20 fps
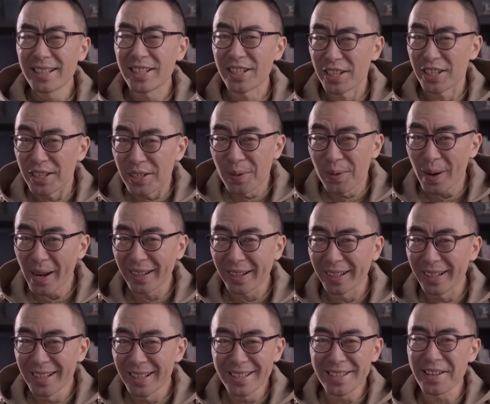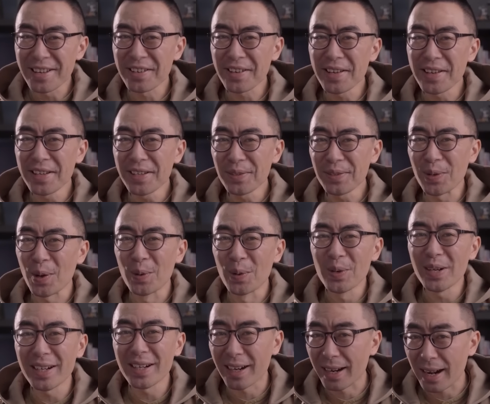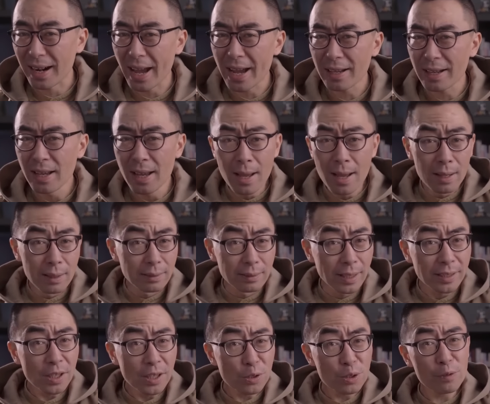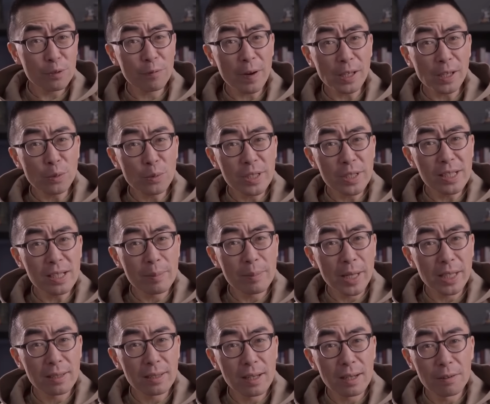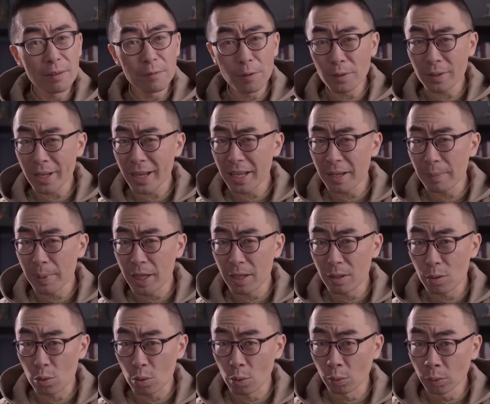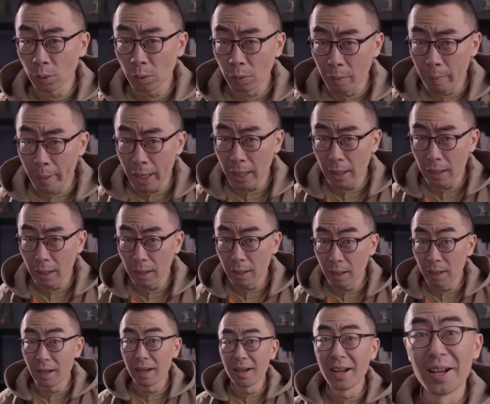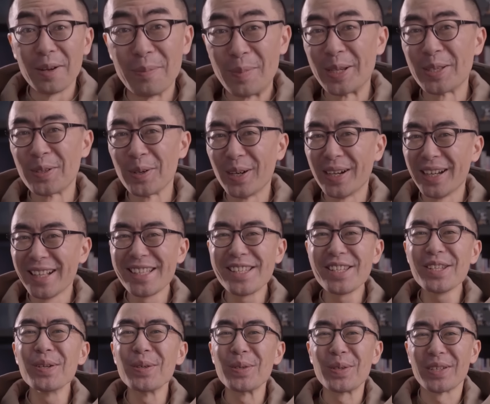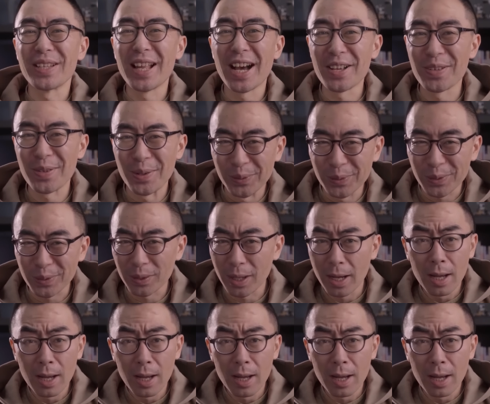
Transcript: 奇怪了，这声音从何而来？难道是发动机里面的风扇叶片松动了吗？没错，就是它松动